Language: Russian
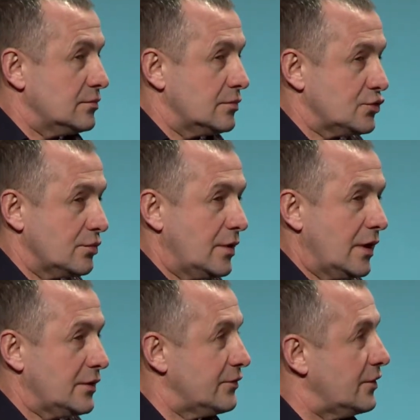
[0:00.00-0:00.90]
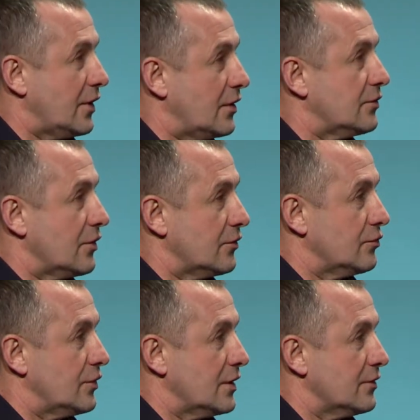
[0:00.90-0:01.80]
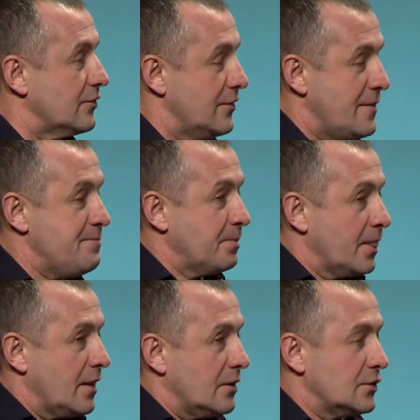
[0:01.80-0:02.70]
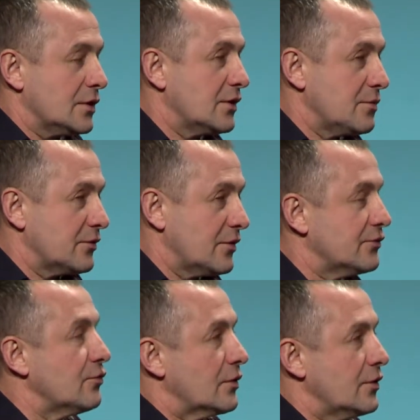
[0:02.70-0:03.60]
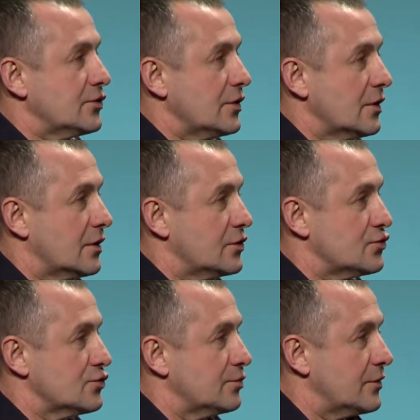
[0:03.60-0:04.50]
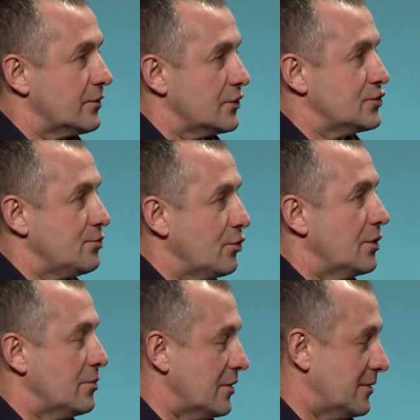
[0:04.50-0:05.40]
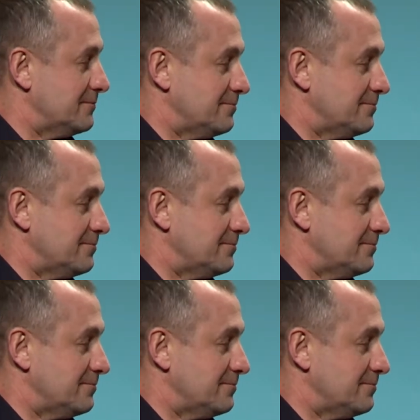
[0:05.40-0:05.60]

чтобы я достиг каких-то результатов. Он когда-то мне сказал, сынок, знаешь, я так хочу, чтобы ты стал чемпионом мира.